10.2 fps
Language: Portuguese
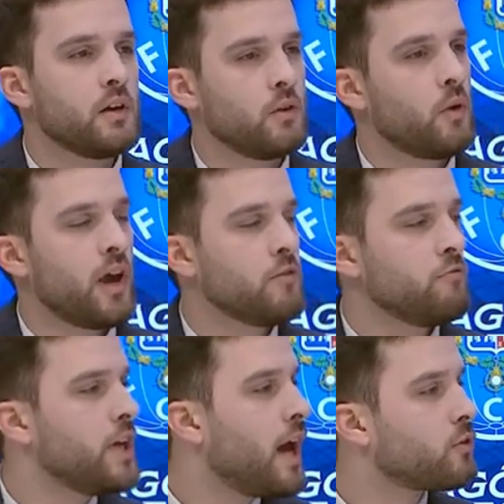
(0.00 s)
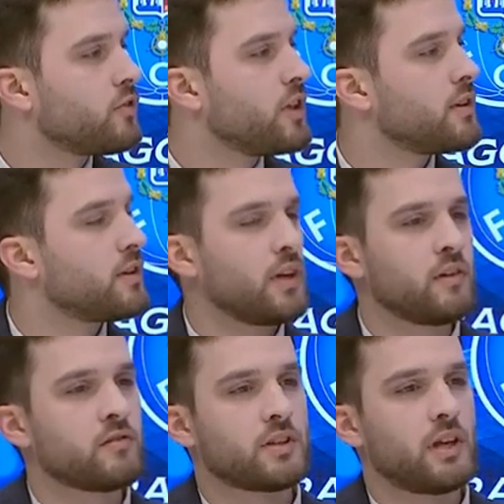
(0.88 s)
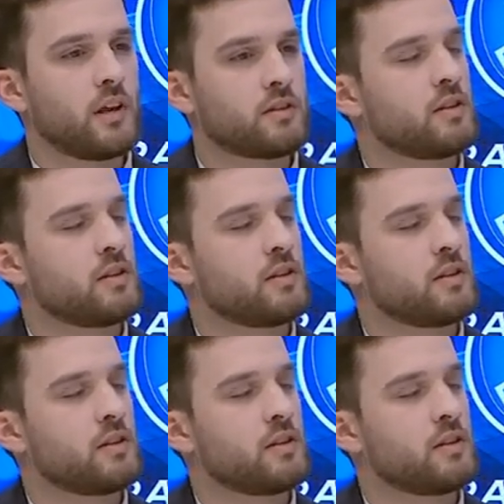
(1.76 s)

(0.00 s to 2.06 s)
não é alinhados entre eles, é,